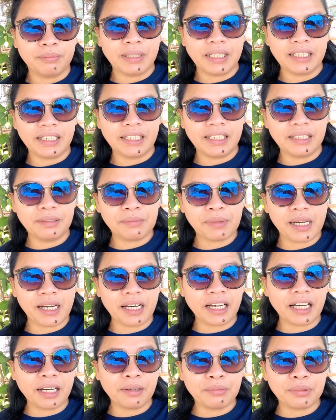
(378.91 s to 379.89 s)
Bale
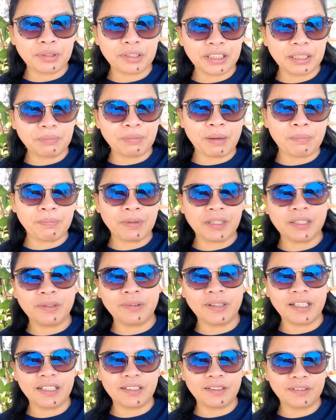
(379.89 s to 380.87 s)
mga kaabala, di
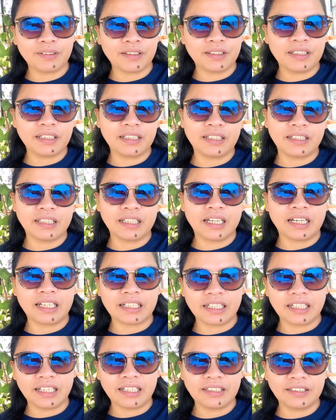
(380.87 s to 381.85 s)
papaliwanag ko yung
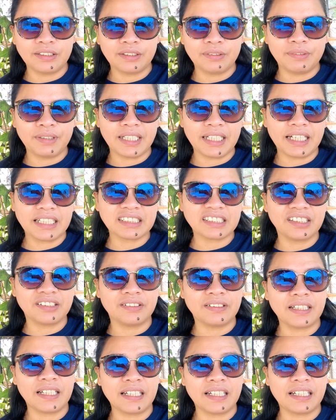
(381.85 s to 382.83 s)
nangyari. Ano, wala
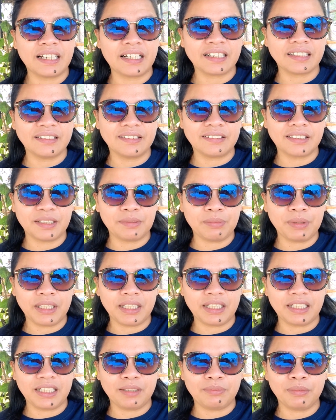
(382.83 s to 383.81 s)
kasi yung anak, yung
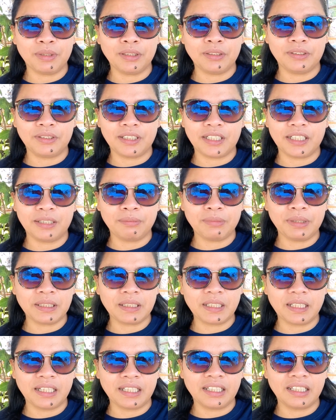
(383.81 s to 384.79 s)
kaibigan namin yun na
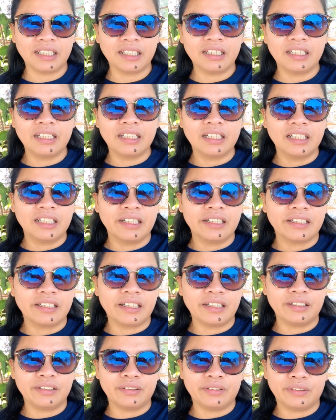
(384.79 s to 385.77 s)
namatay.
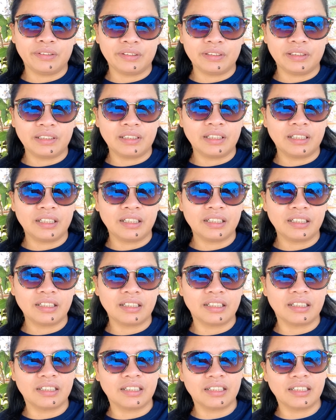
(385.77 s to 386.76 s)
Ngayon,
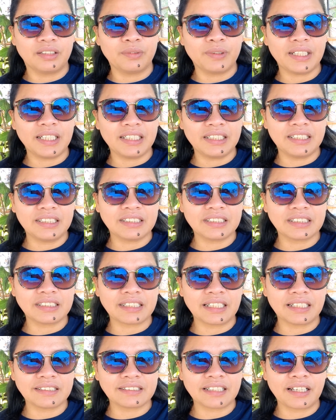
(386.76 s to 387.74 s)
iwalay din siya
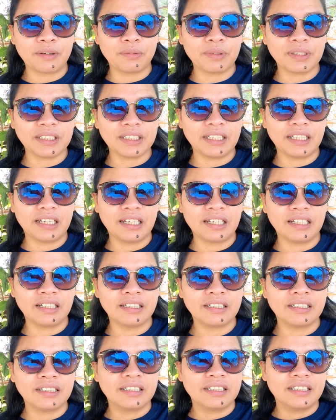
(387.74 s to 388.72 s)
sa asawa niya
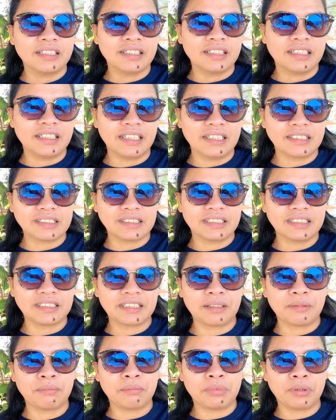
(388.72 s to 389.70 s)
last
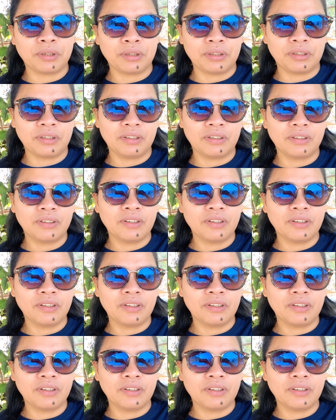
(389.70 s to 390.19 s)
December.